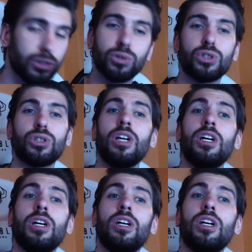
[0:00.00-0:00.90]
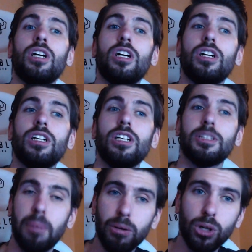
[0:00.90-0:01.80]
Już z
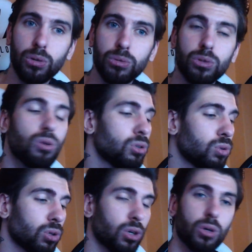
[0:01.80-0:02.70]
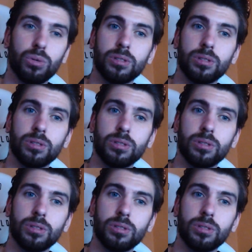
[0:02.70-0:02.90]
pełną kulturką.